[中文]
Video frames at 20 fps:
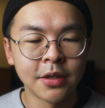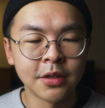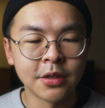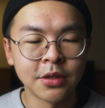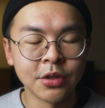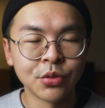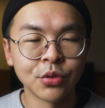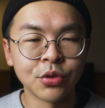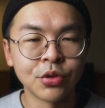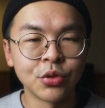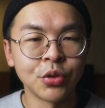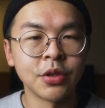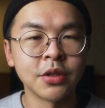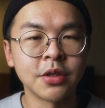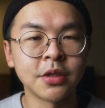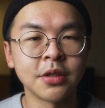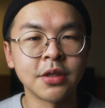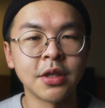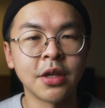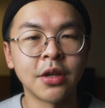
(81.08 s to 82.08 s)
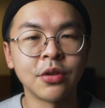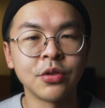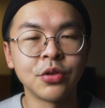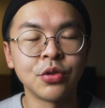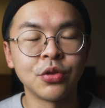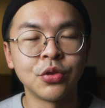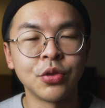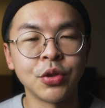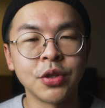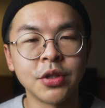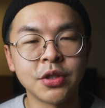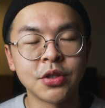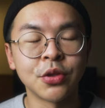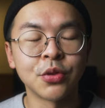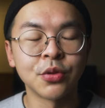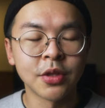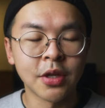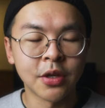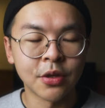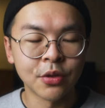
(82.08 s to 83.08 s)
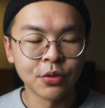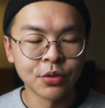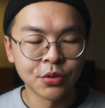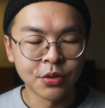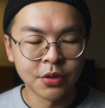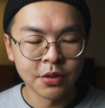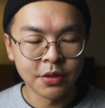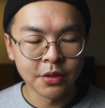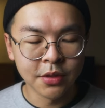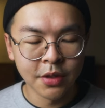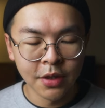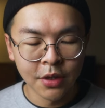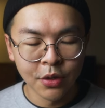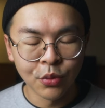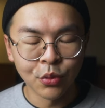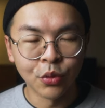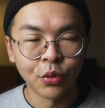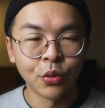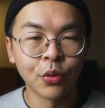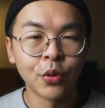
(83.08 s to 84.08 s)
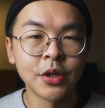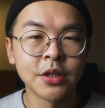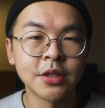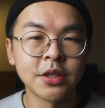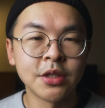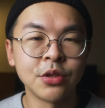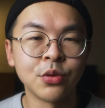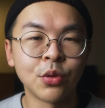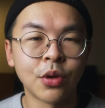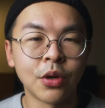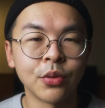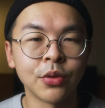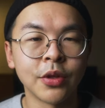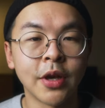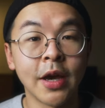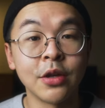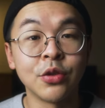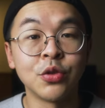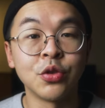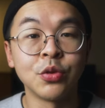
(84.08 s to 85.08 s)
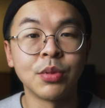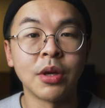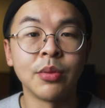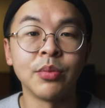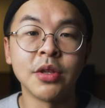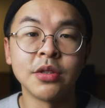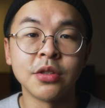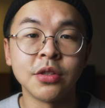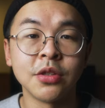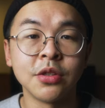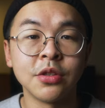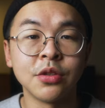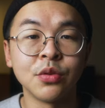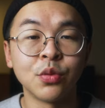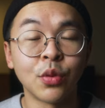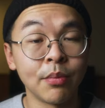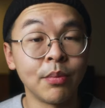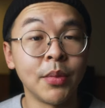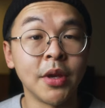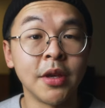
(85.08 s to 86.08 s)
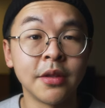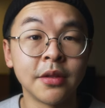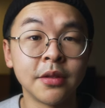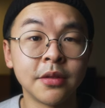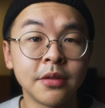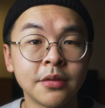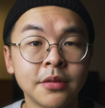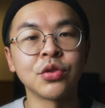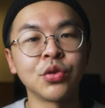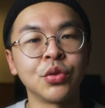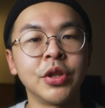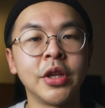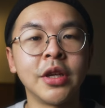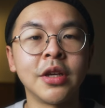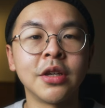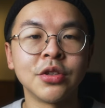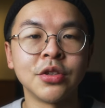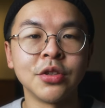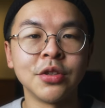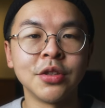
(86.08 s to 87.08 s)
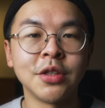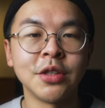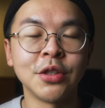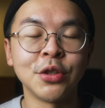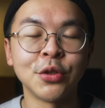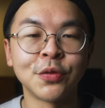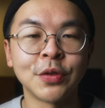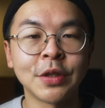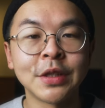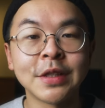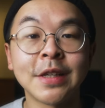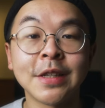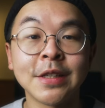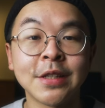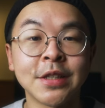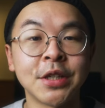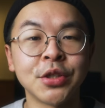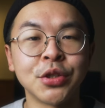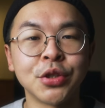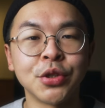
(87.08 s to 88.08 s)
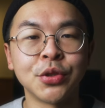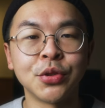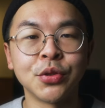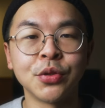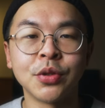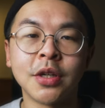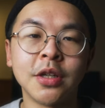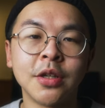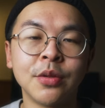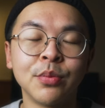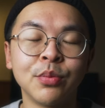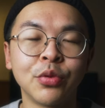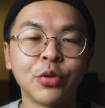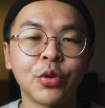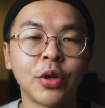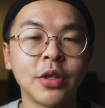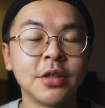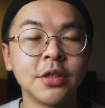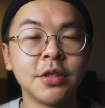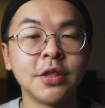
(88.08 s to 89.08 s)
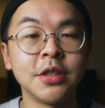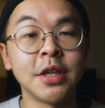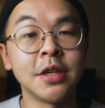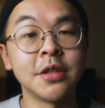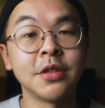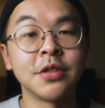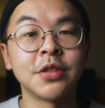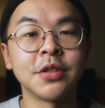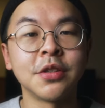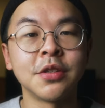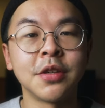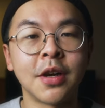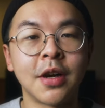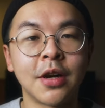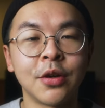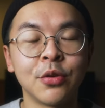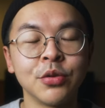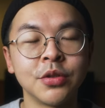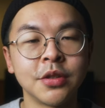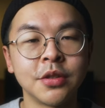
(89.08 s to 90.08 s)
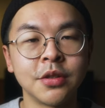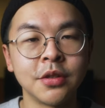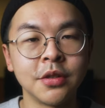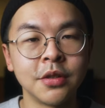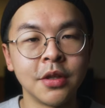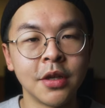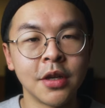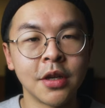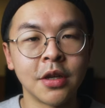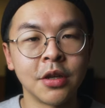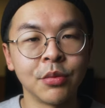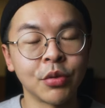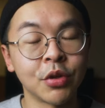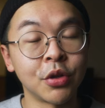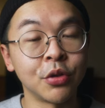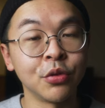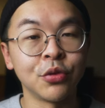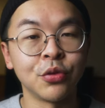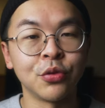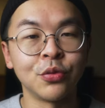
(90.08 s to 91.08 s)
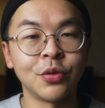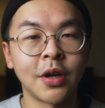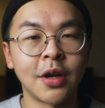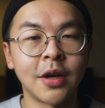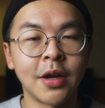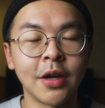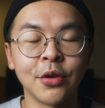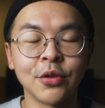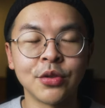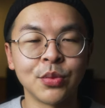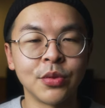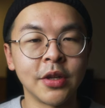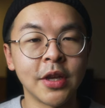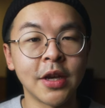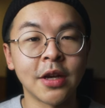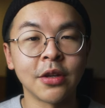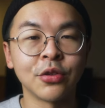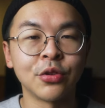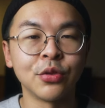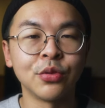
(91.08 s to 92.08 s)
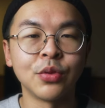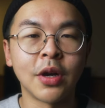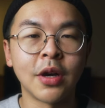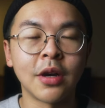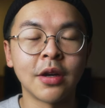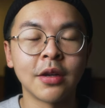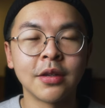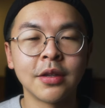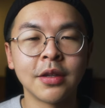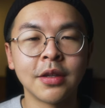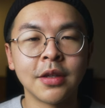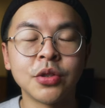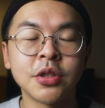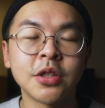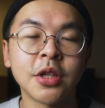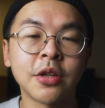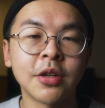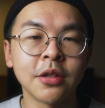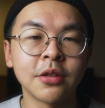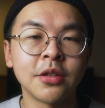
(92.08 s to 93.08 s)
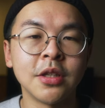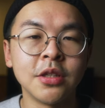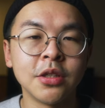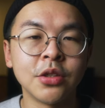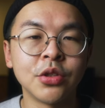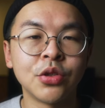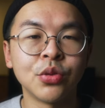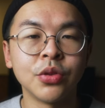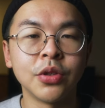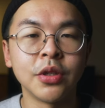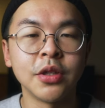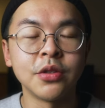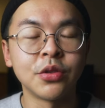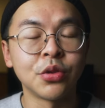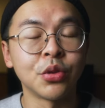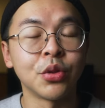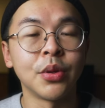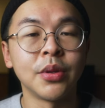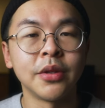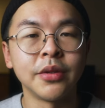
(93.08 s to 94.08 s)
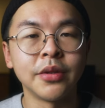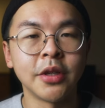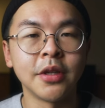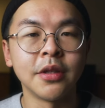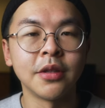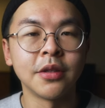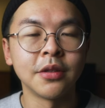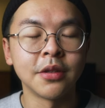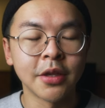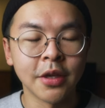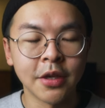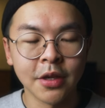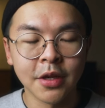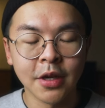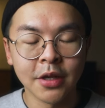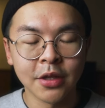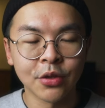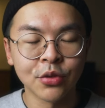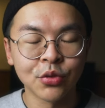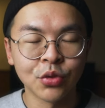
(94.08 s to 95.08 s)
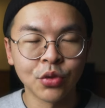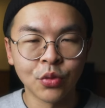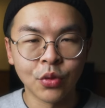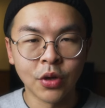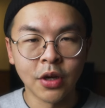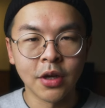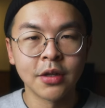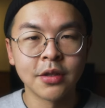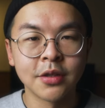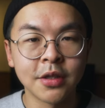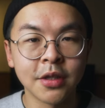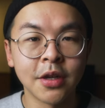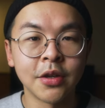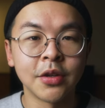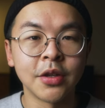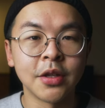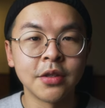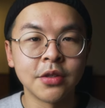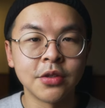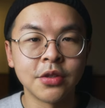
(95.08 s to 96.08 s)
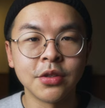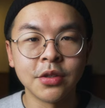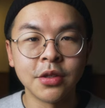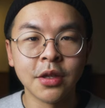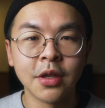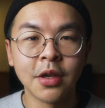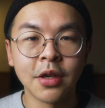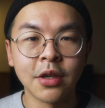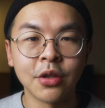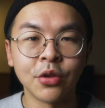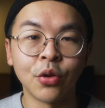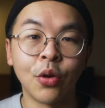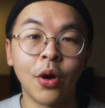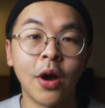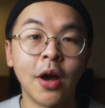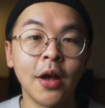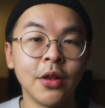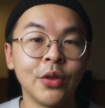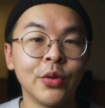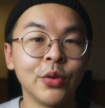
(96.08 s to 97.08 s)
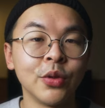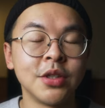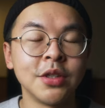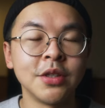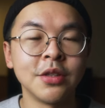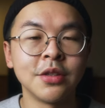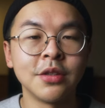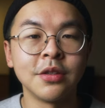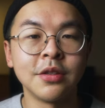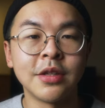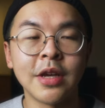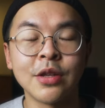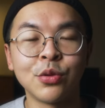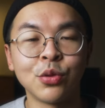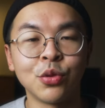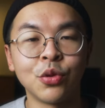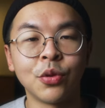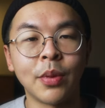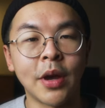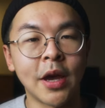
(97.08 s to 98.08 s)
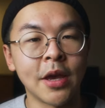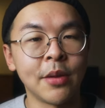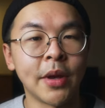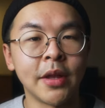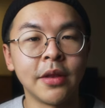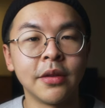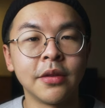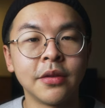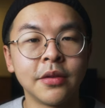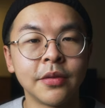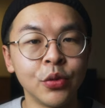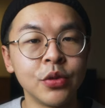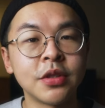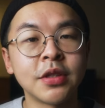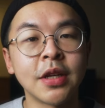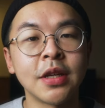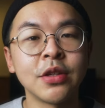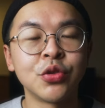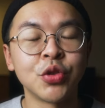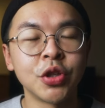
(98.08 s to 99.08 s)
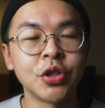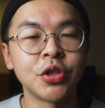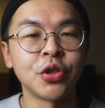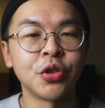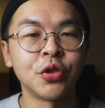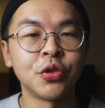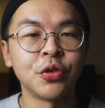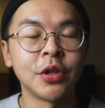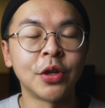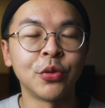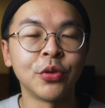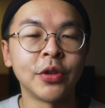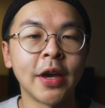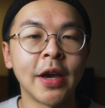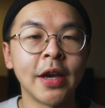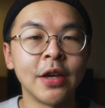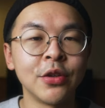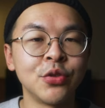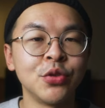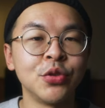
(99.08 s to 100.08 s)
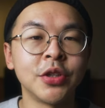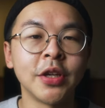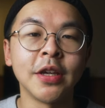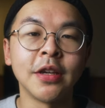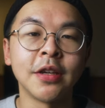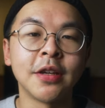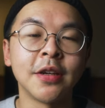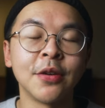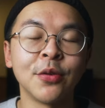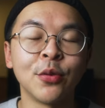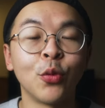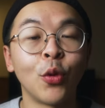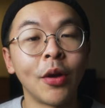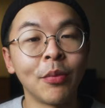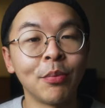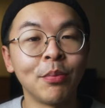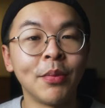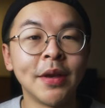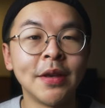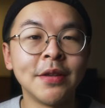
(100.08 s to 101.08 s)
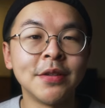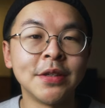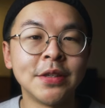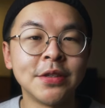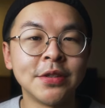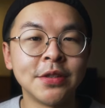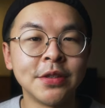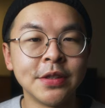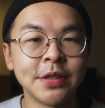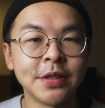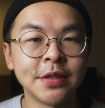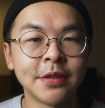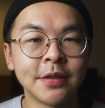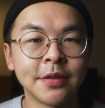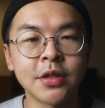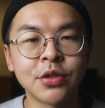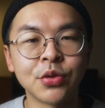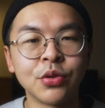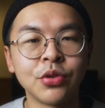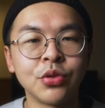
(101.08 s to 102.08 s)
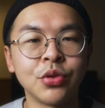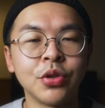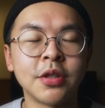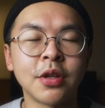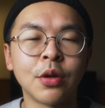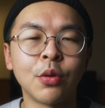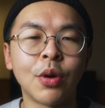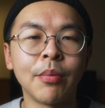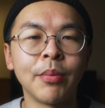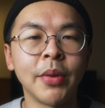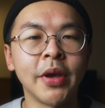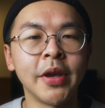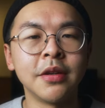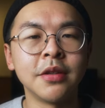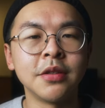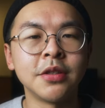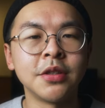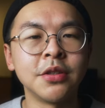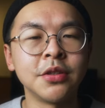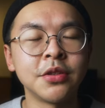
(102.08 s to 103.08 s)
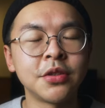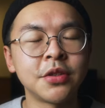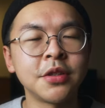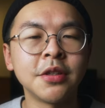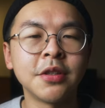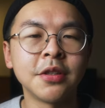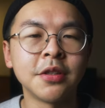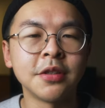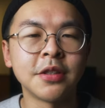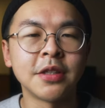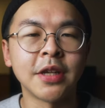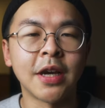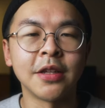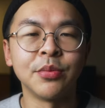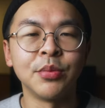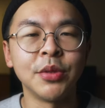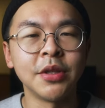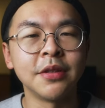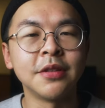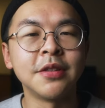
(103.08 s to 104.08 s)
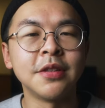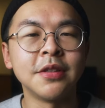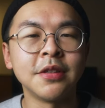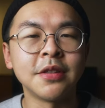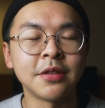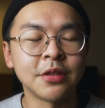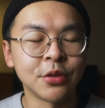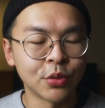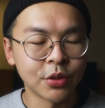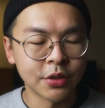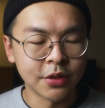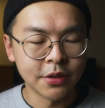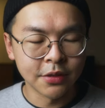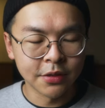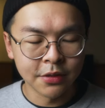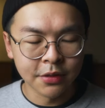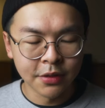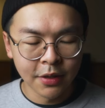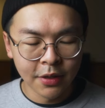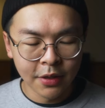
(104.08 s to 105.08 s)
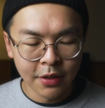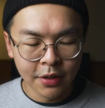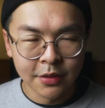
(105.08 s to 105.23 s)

其实我觉得这个要追究到，就是我会希望我的 IG 版面是完美的，像是我那一个时期就非常讲究，嗯，不管是颜色啊，或是嗯构图啊，还有什么亮度啊，我就是想要让点进去我的 Instagram 的人呢，可以看到说，哇，这个人是有花。花很多心思在做排版的，我一直在追求让我的 IG 可以更完美这件事情，但是我觉得这个完美了其实是一个假的命题啊，因为其实。